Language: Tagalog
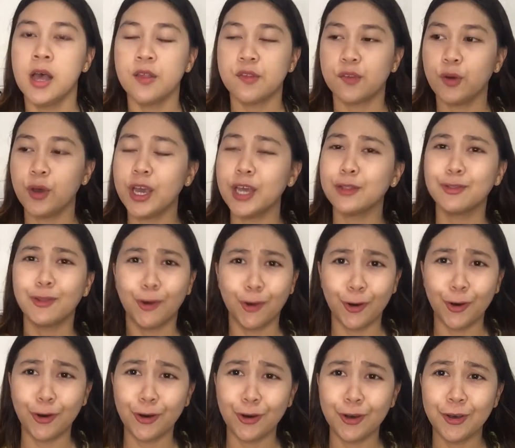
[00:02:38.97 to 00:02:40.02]
So,
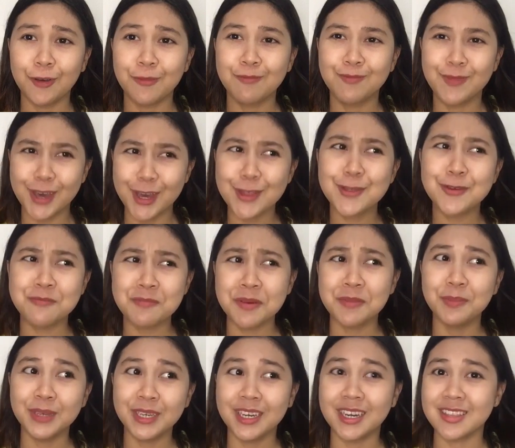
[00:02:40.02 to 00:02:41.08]
eto, medyo
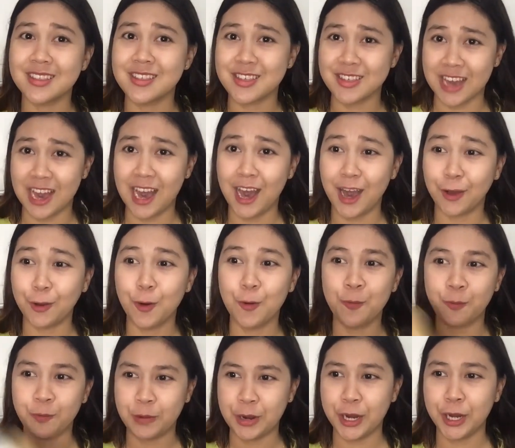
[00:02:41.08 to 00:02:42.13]
mabigat siya
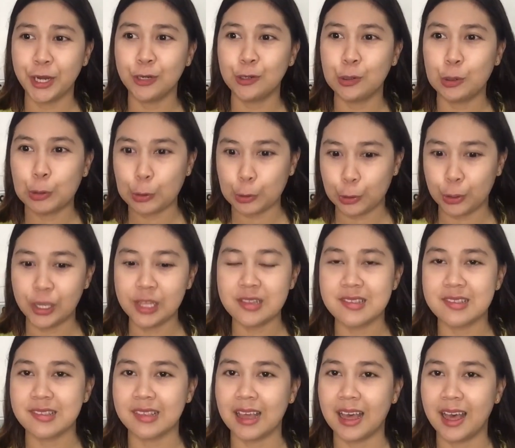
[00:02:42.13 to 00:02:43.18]
compared doon
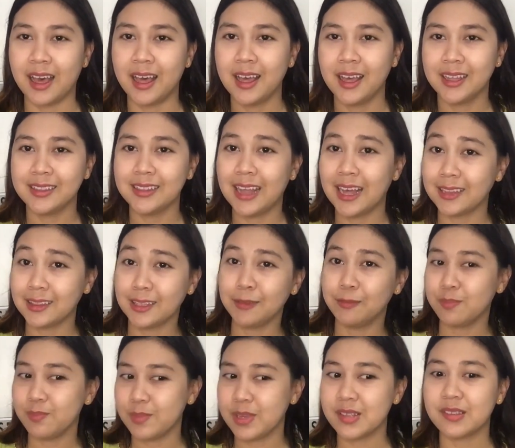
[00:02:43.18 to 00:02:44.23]
sa
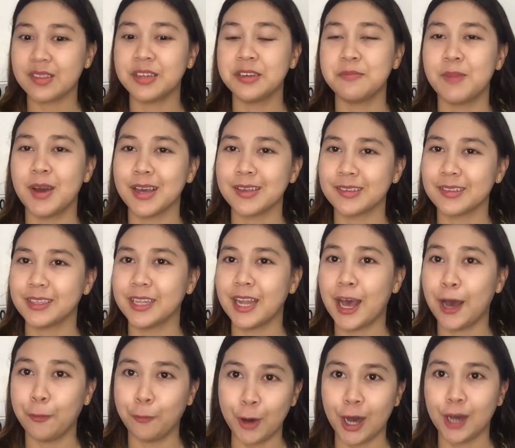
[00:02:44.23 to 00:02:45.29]
dating mystery box na
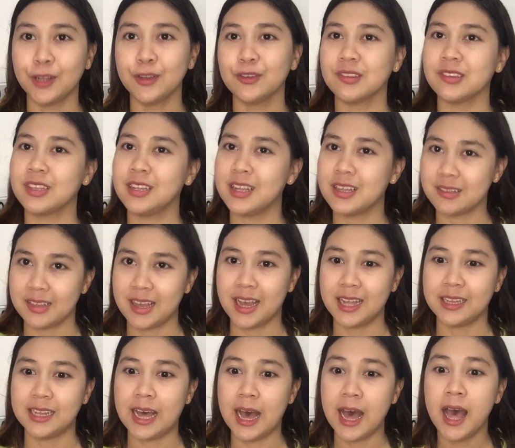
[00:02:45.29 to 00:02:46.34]
nahawakan ko sa
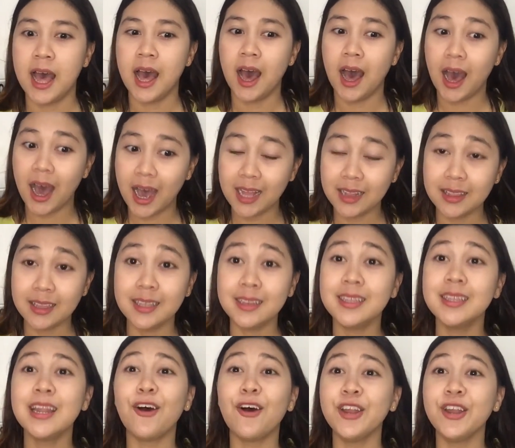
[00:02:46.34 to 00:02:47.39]
Lazada. At
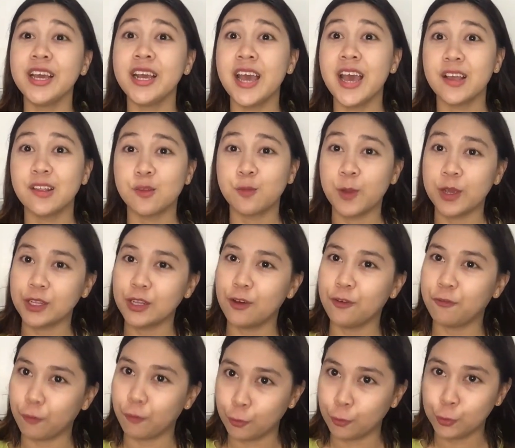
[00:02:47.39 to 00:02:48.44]
hindi na ako nag-expect
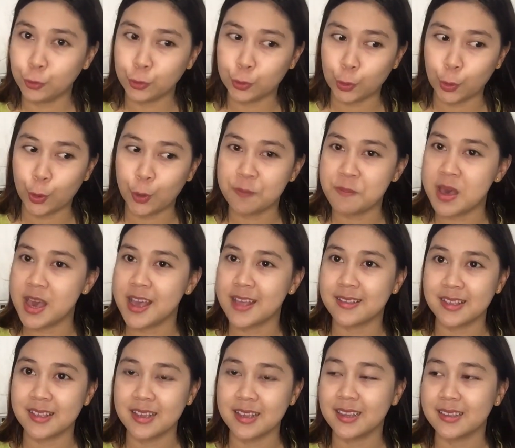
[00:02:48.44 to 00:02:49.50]
ng phone to,
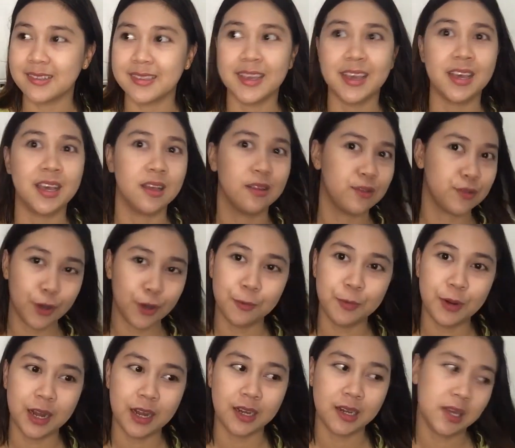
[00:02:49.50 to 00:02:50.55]
Bessie, kasi
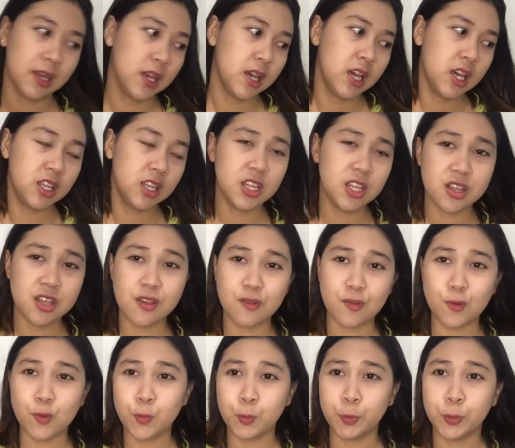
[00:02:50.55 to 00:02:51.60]
sobrang hindi siya
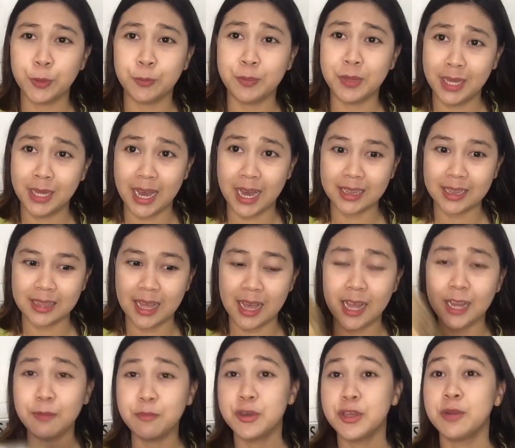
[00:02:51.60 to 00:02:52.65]
super bigat
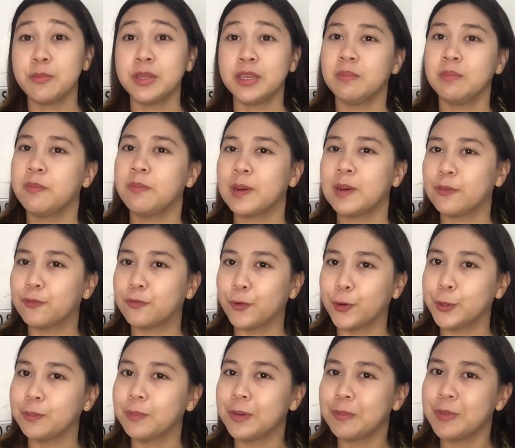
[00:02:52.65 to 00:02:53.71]
na. Alam niyo naman, di ba, pag
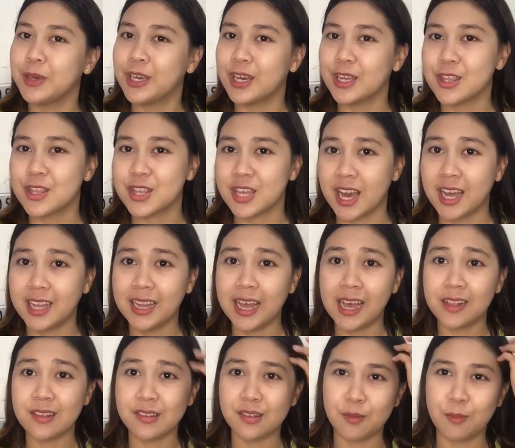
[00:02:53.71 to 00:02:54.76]
phone mabigat siya
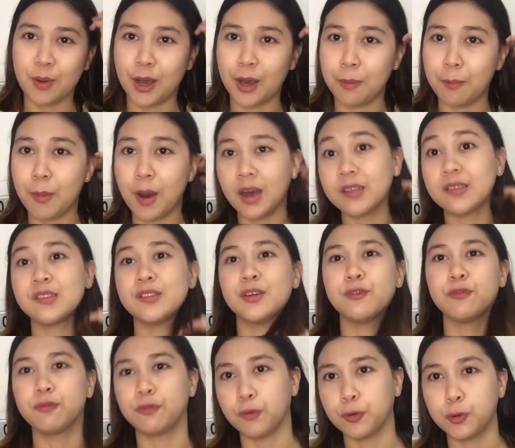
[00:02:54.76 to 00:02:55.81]
dahil sa mga box
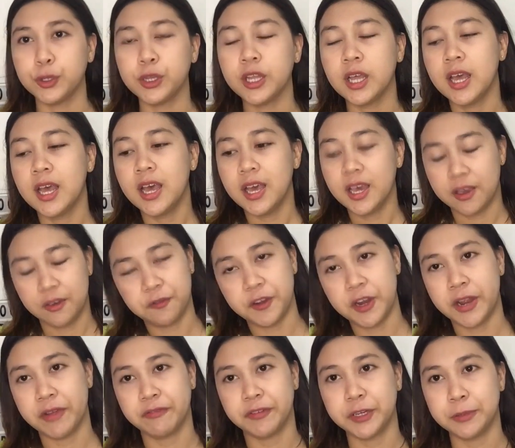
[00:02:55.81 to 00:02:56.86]
ng phone if
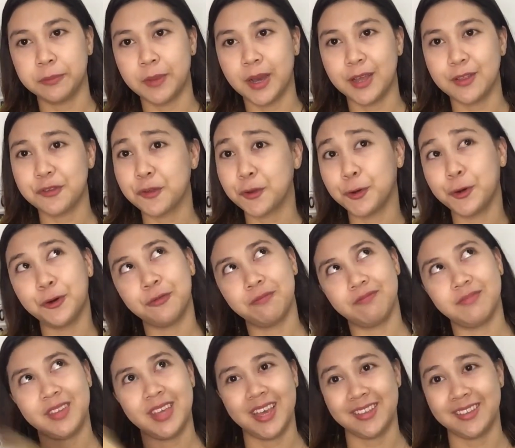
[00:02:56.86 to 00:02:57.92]
ever man. So,
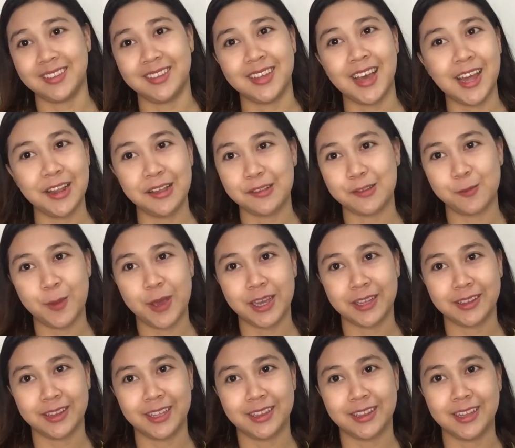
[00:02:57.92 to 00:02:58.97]
yes,
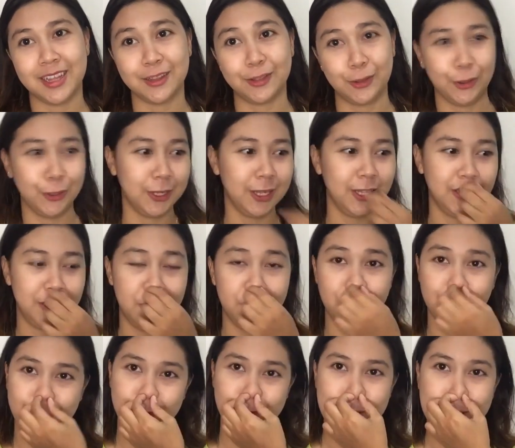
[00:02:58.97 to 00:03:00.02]
unexpected na to na hindi
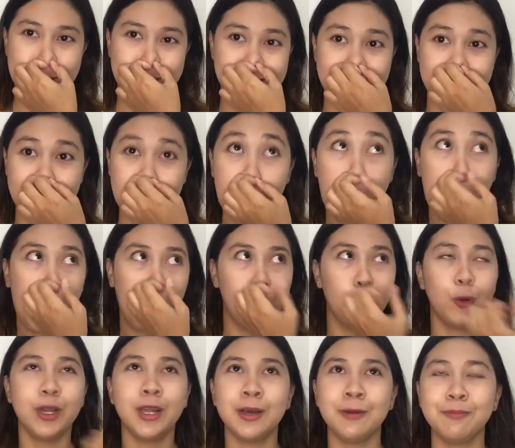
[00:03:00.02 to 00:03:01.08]
phone. Kasi,
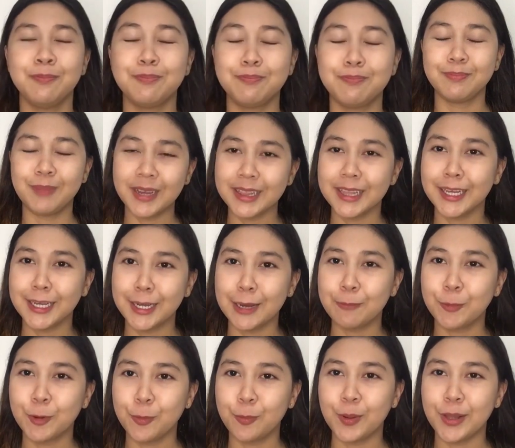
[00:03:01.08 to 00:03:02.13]
unang
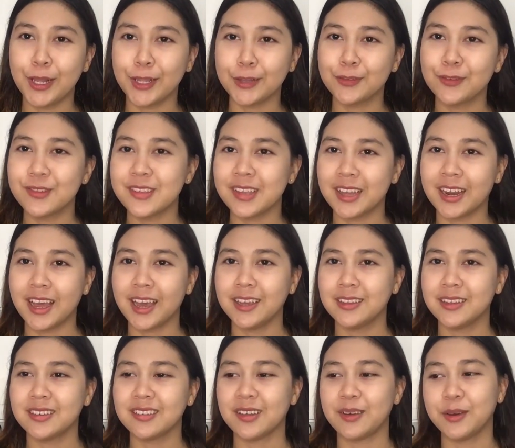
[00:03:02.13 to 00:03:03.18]
pagtanggap ko pala lang dun sa
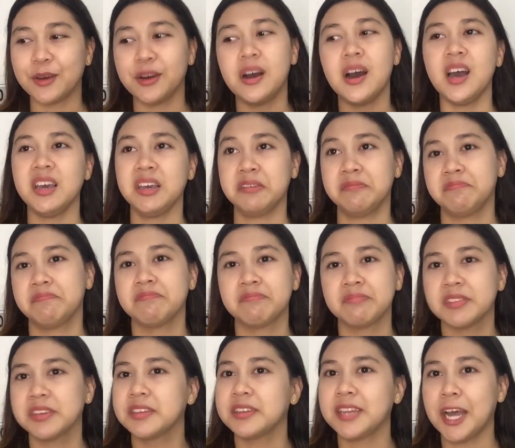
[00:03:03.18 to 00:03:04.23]
riders, ay ko, ay,
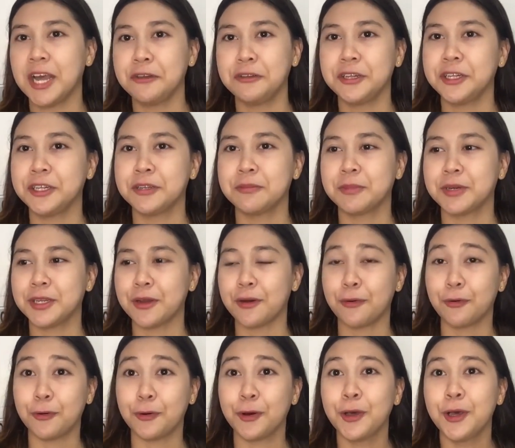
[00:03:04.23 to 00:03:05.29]
talo na naman
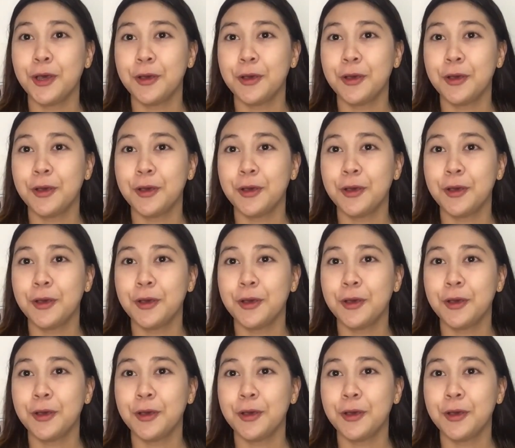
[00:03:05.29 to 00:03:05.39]
ako.